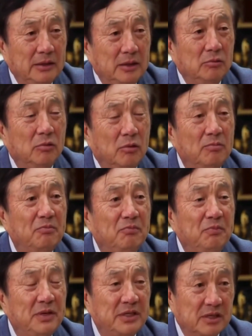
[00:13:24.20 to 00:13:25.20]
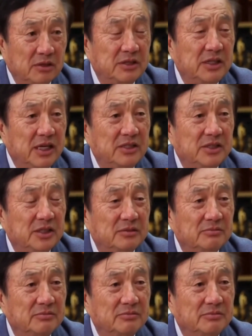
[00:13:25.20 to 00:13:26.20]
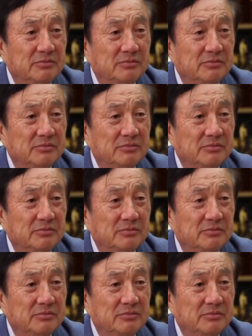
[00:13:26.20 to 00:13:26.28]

সেখানে কিন্তু হারমোনিয়াসকে আসতে